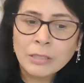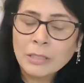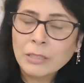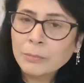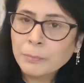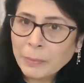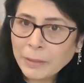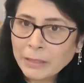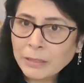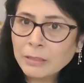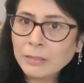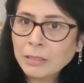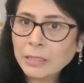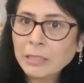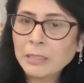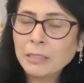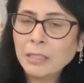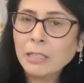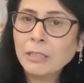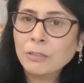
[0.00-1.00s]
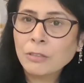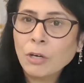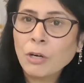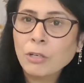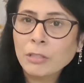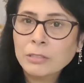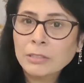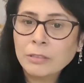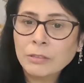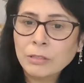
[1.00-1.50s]
पेट रखना
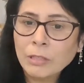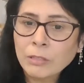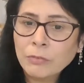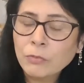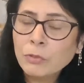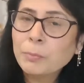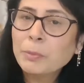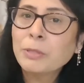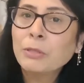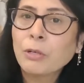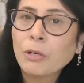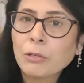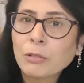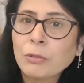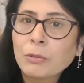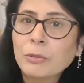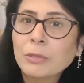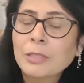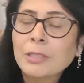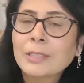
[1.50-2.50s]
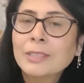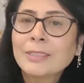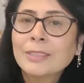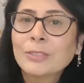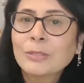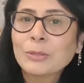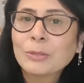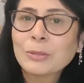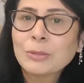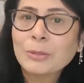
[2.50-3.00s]
डॉग और वो भी डॉग को
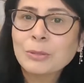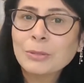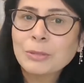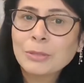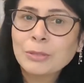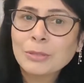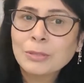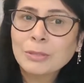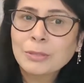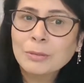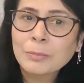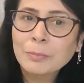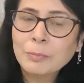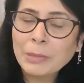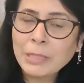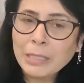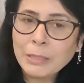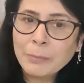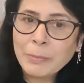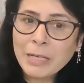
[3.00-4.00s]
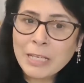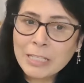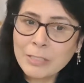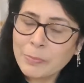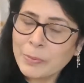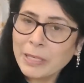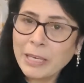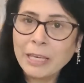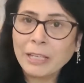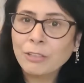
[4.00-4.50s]
तो मेरे
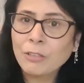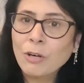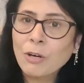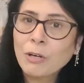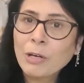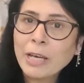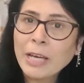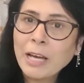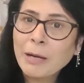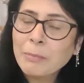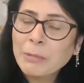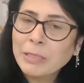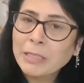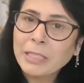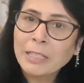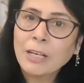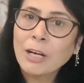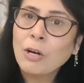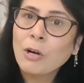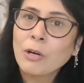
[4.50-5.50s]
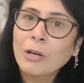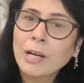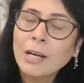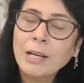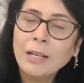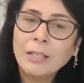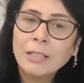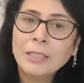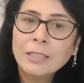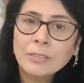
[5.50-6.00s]
पास भी एक डॉग है आपने देखा
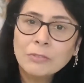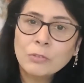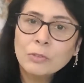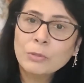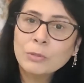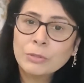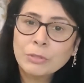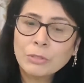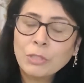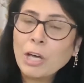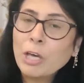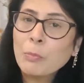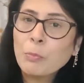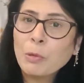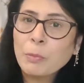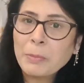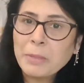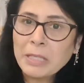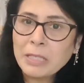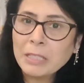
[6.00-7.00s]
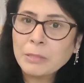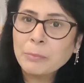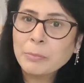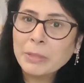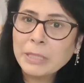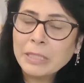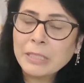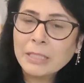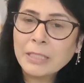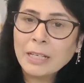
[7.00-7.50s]
होगा वो टॉय पमेरियन
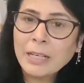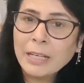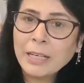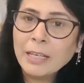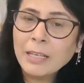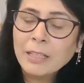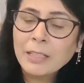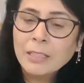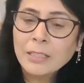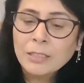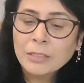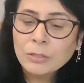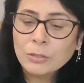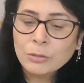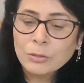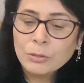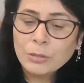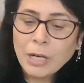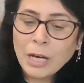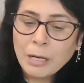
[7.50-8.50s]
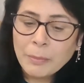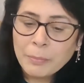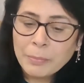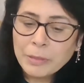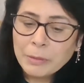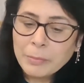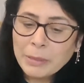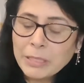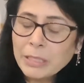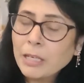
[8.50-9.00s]
ब्रीड का है तो
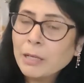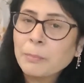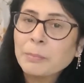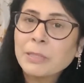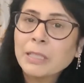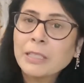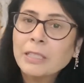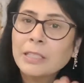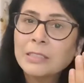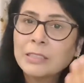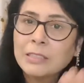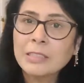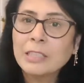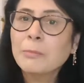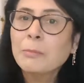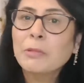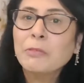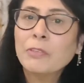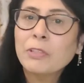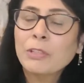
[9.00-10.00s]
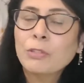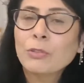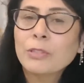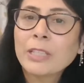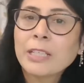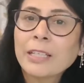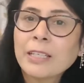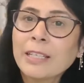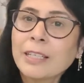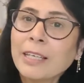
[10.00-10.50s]
आपने मेरी अब की जितनी भी वीडियो
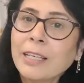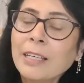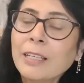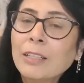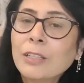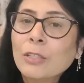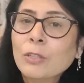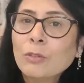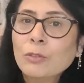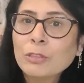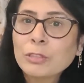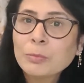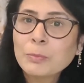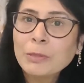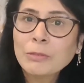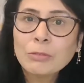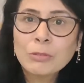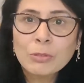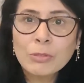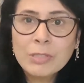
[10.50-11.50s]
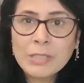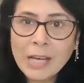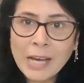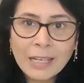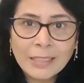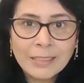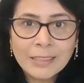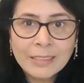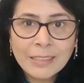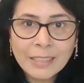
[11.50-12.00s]
देखी है उसमें उसको
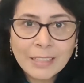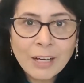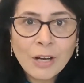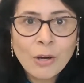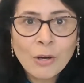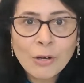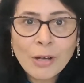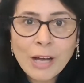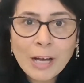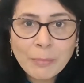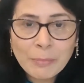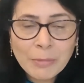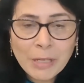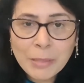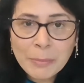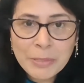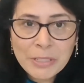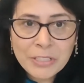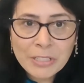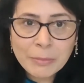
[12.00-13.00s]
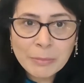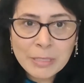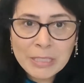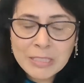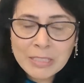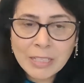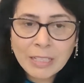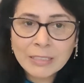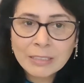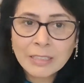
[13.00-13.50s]
साथ ही देखा होगा आपने हमेशा मेरे
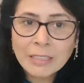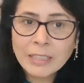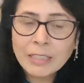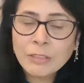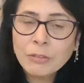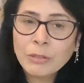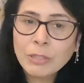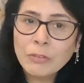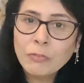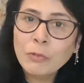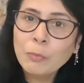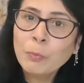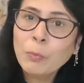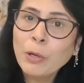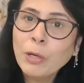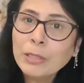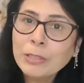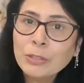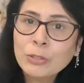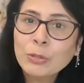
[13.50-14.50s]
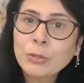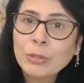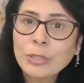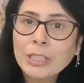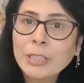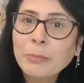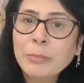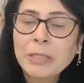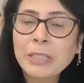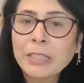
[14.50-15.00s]
साथ किया क्योंकि वो बहुत
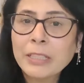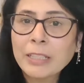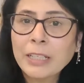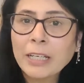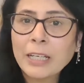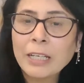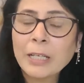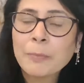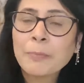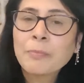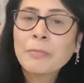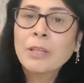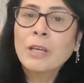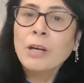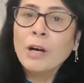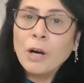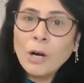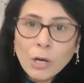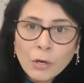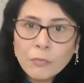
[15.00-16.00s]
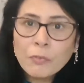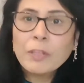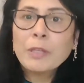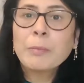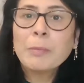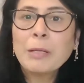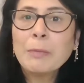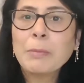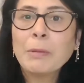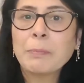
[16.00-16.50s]
छोटी ब्रीड का है और
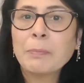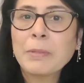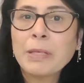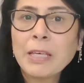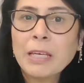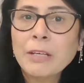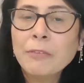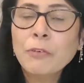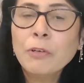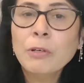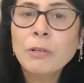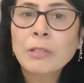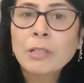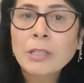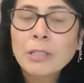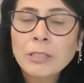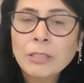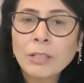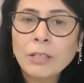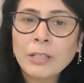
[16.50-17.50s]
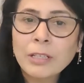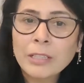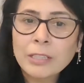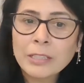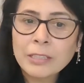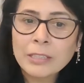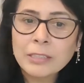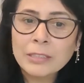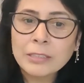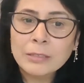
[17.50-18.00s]
फीमेल पप्पी है वो और
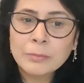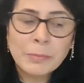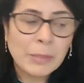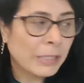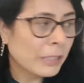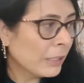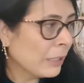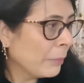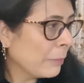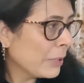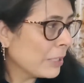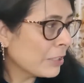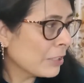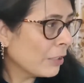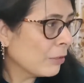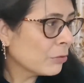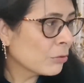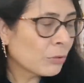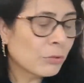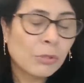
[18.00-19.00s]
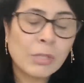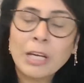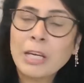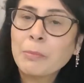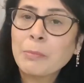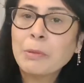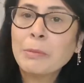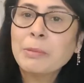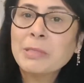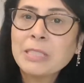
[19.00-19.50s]
मैंने हमेशा उसको
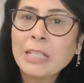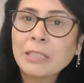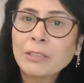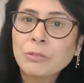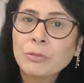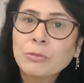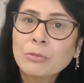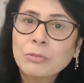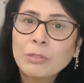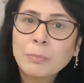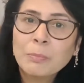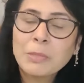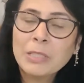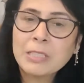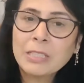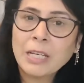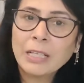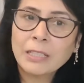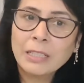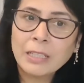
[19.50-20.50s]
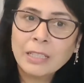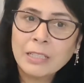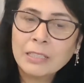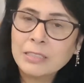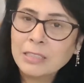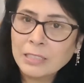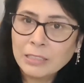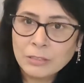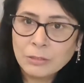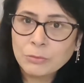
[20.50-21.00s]
कहीं पर भी जाती हूँ तो अपने साथ
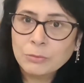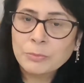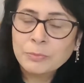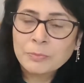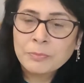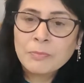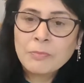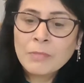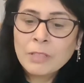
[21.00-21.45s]
लेकर जाती हूँ